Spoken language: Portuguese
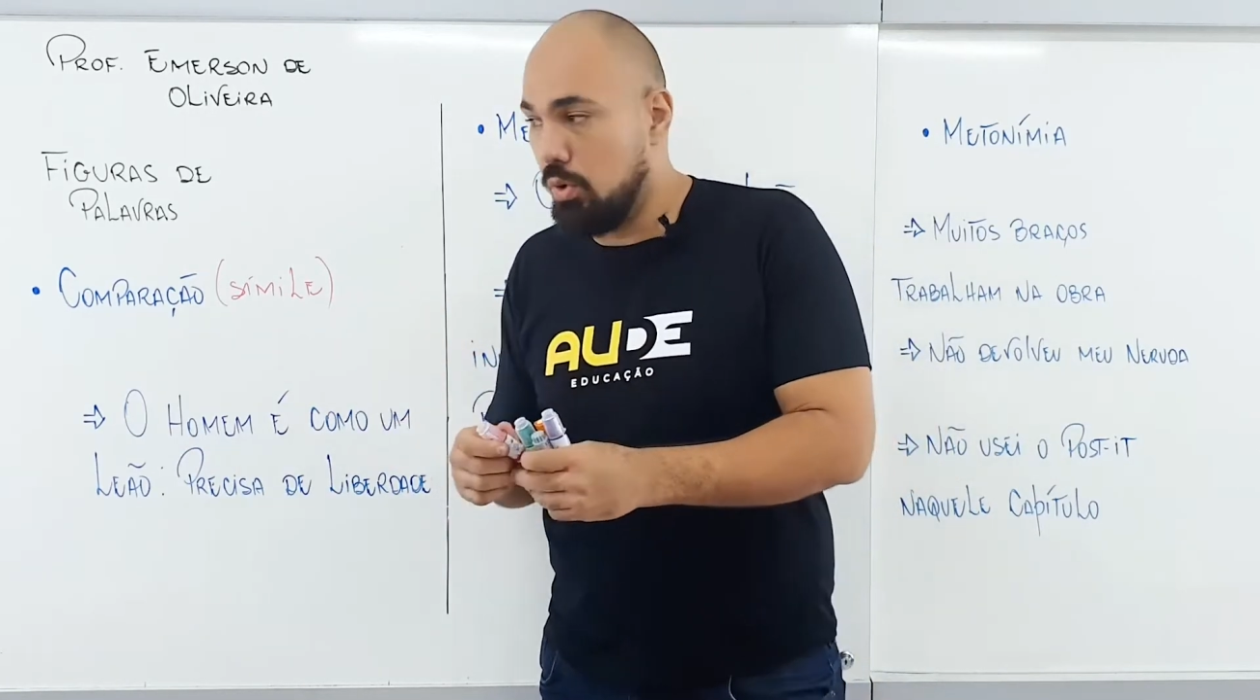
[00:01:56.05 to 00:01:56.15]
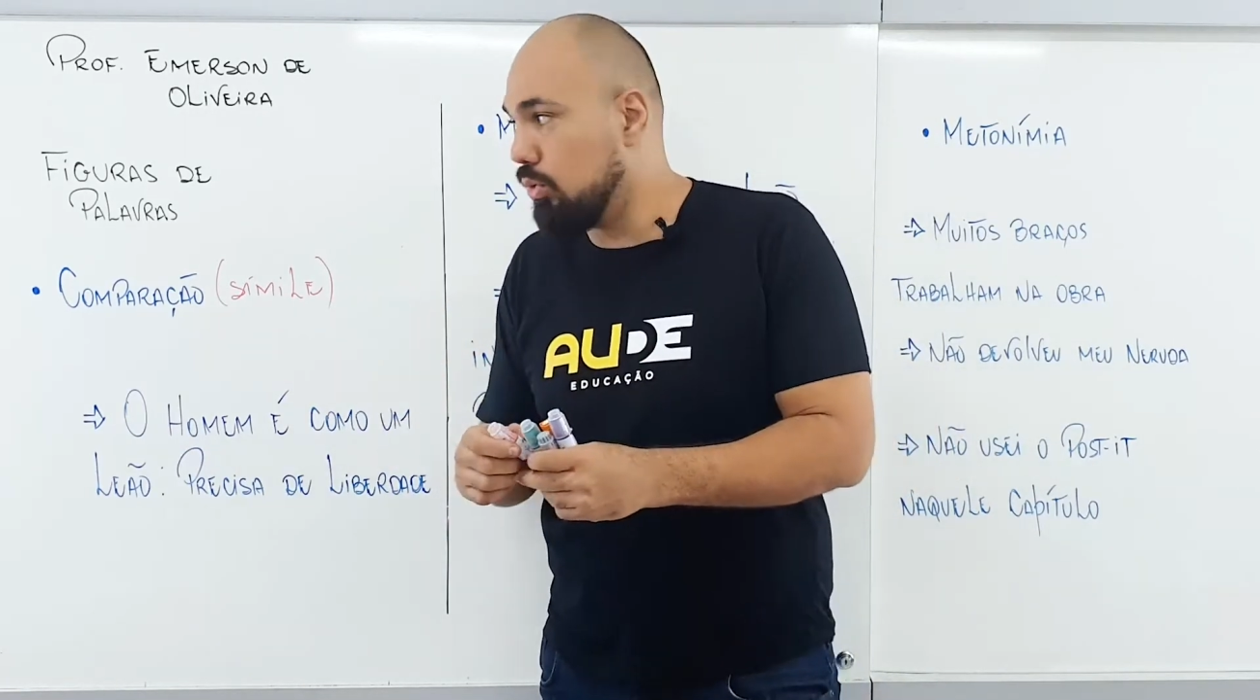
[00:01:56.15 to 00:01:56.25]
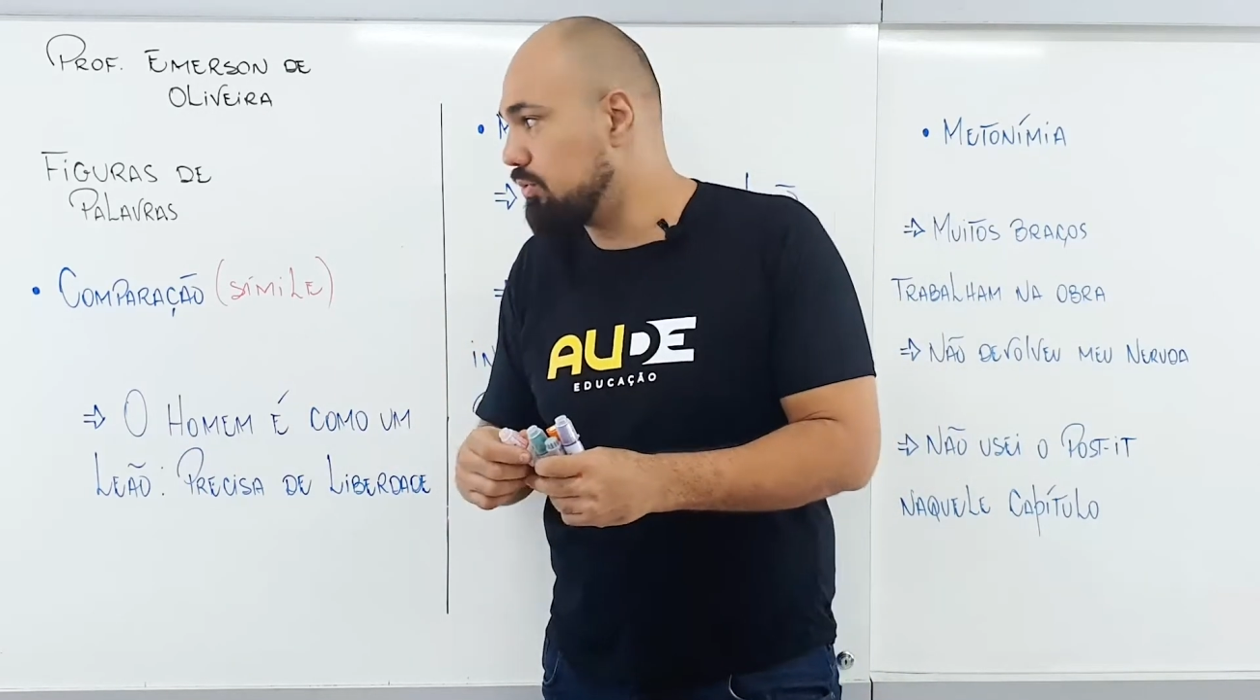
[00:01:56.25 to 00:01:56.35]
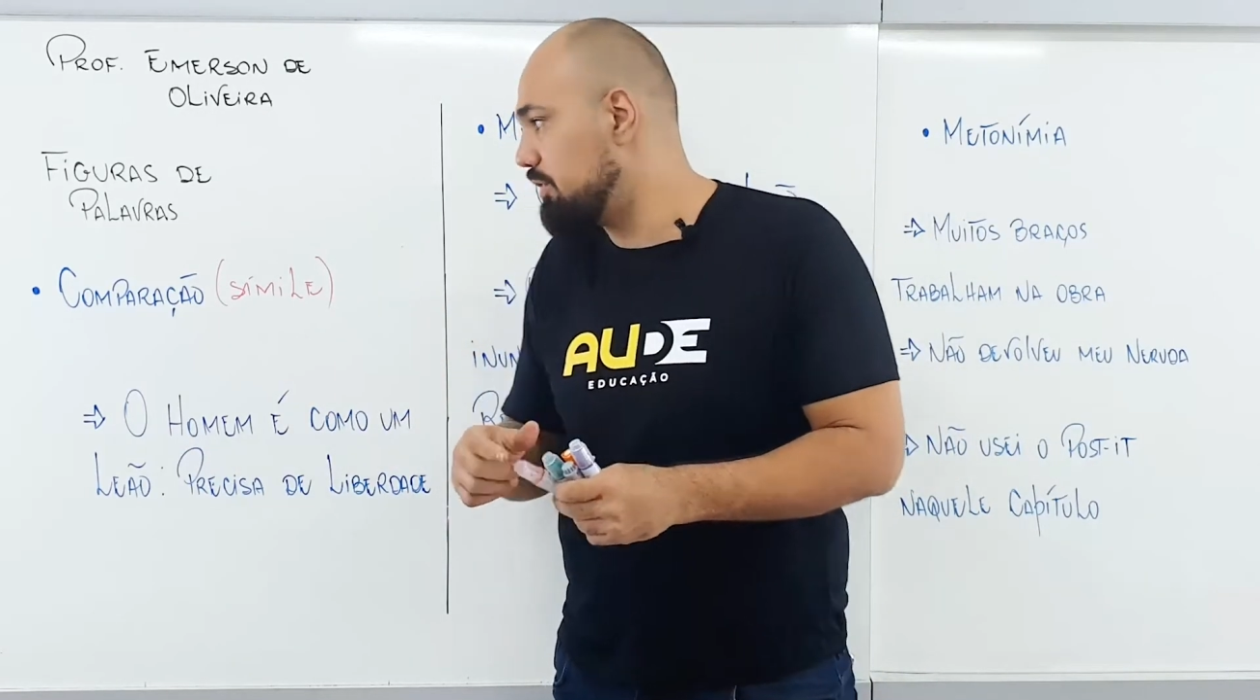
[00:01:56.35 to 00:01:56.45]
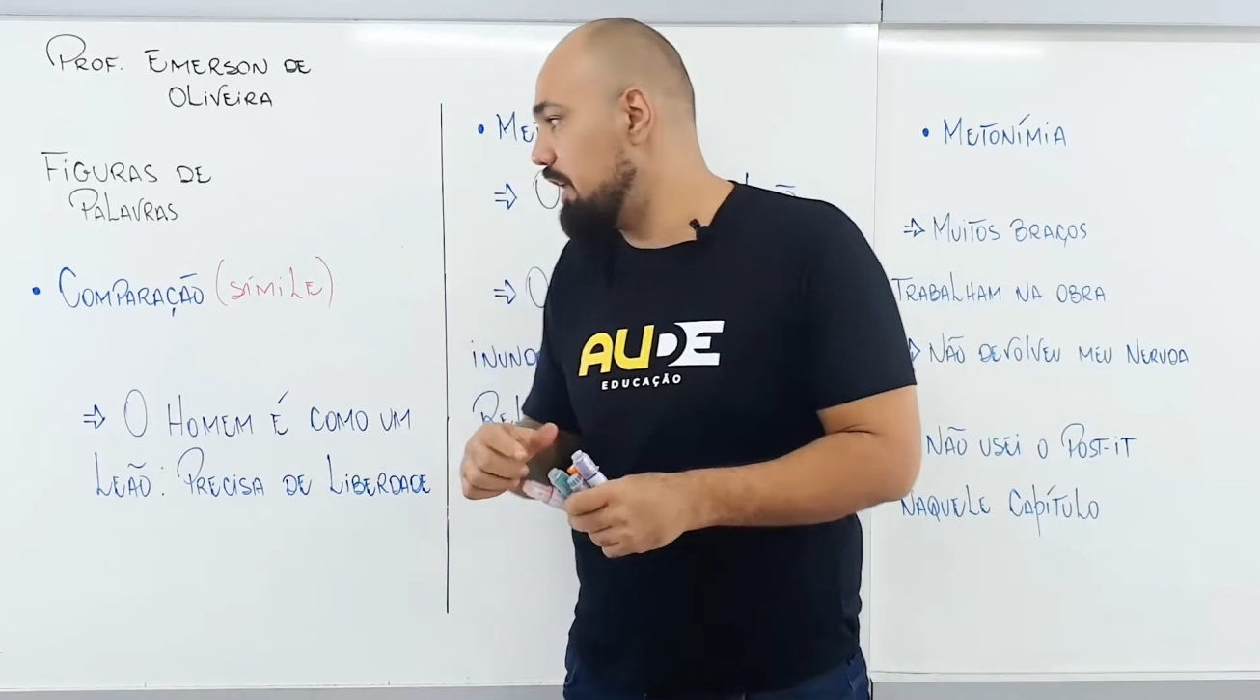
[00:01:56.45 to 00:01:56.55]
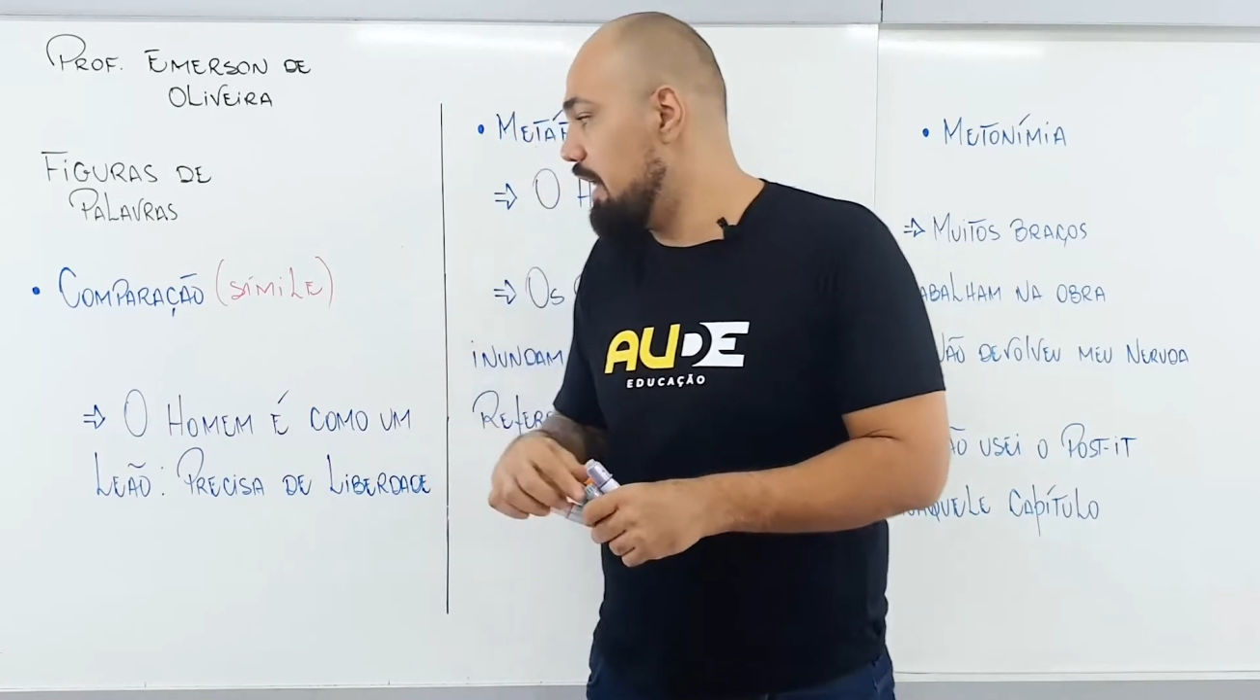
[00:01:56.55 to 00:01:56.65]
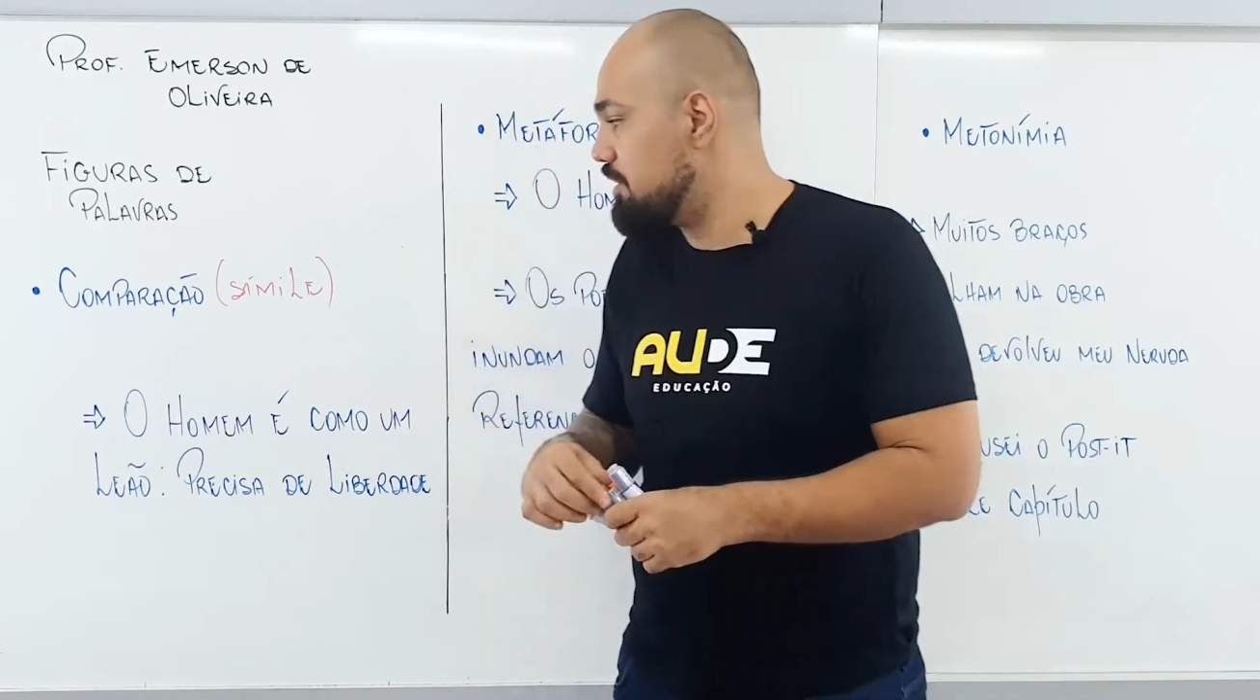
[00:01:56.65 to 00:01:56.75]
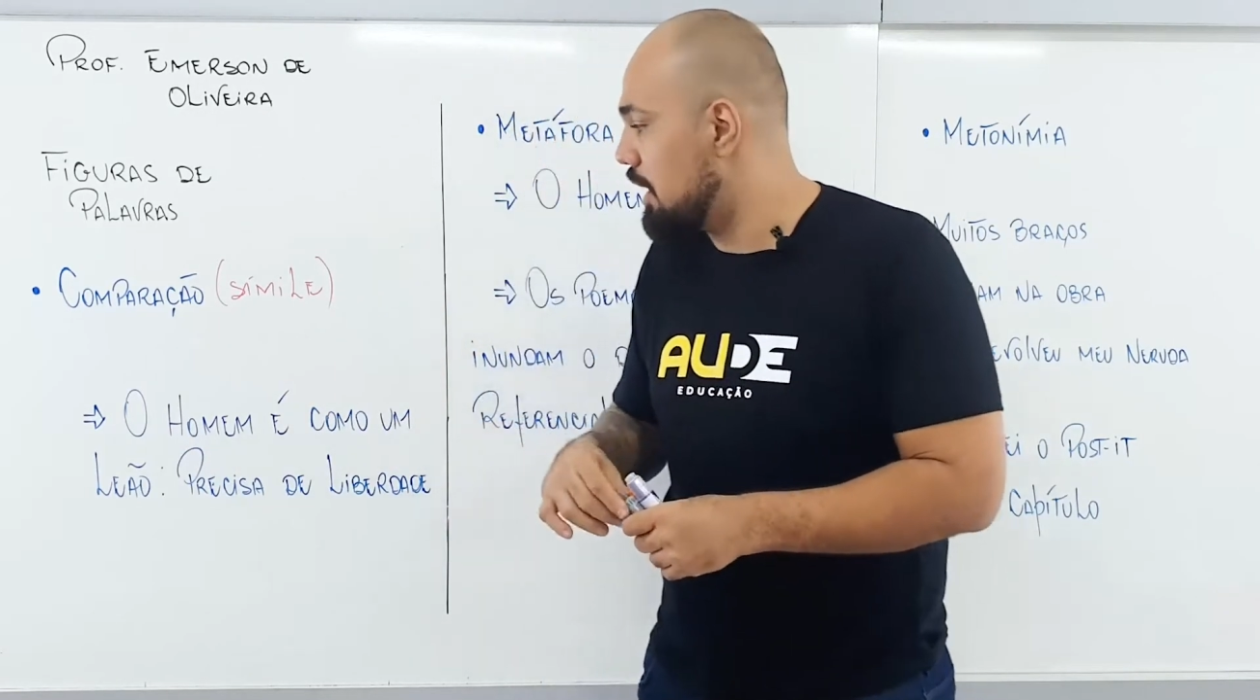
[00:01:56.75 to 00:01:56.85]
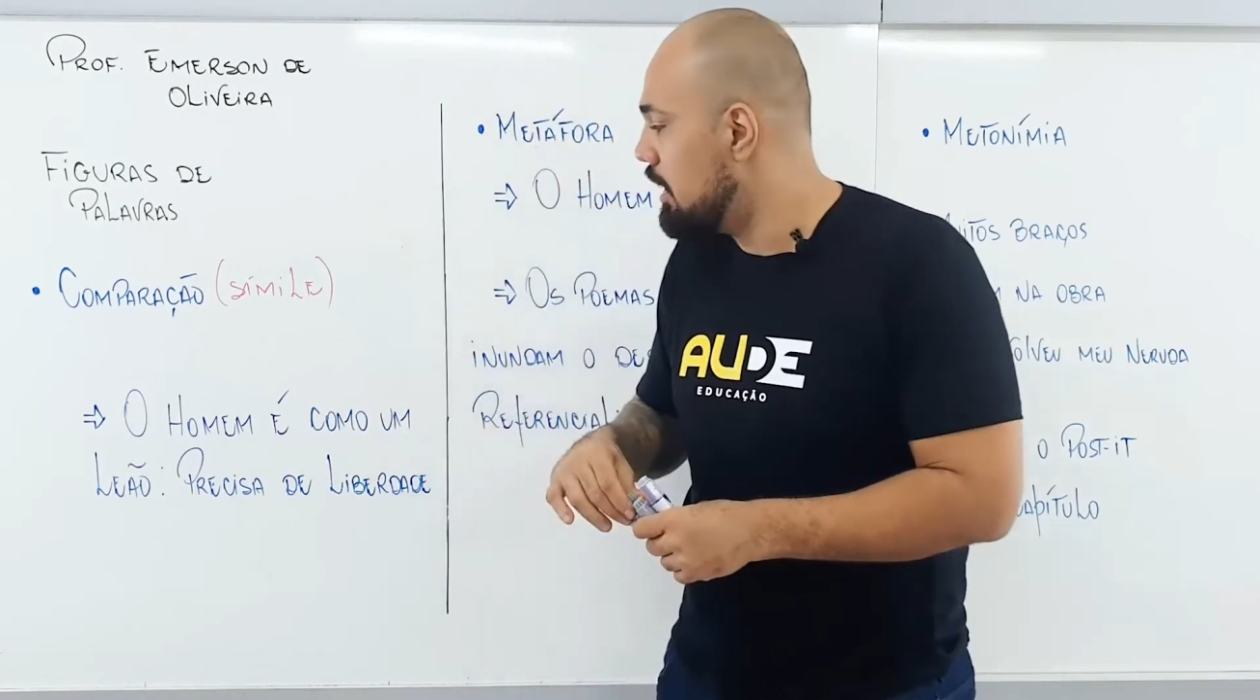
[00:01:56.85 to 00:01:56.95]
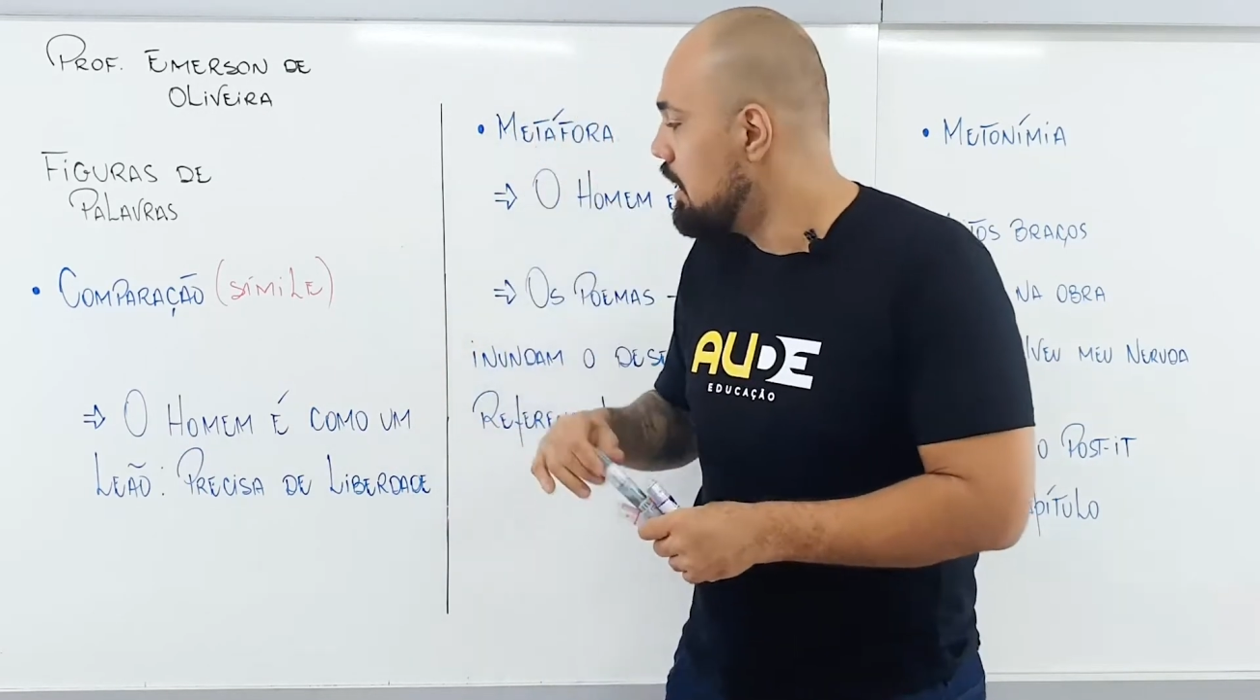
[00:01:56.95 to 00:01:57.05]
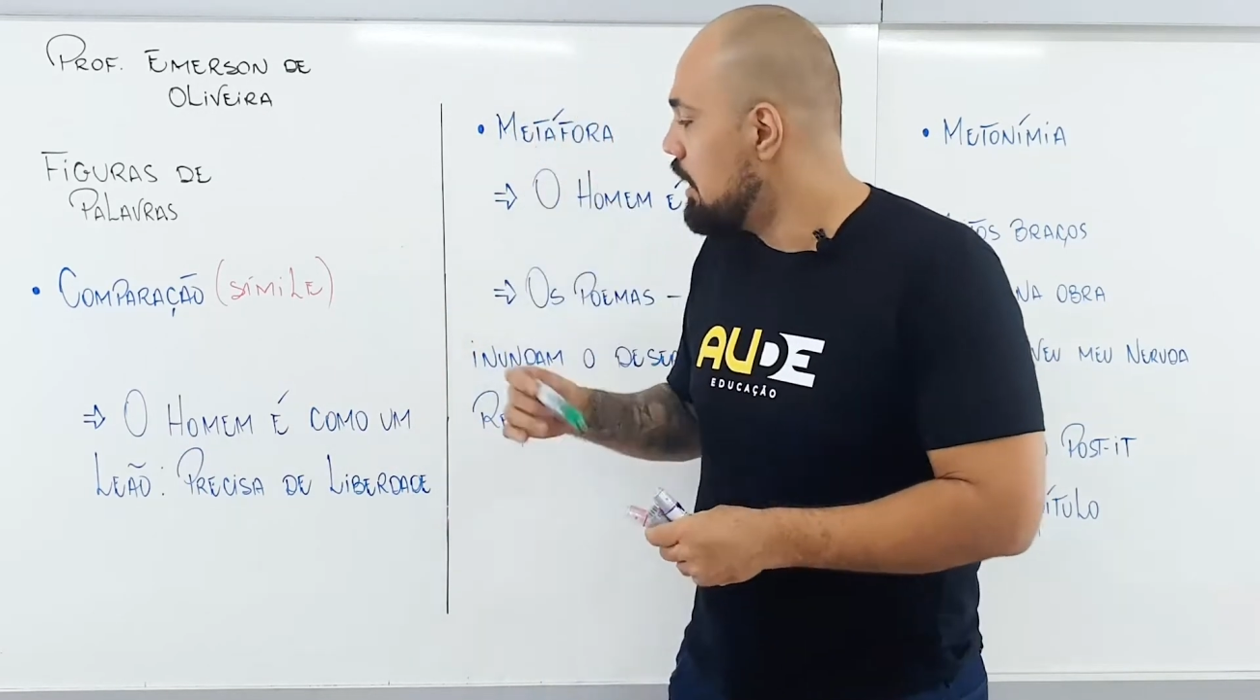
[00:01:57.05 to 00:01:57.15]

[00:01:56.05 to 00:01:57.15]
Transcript: ou seja,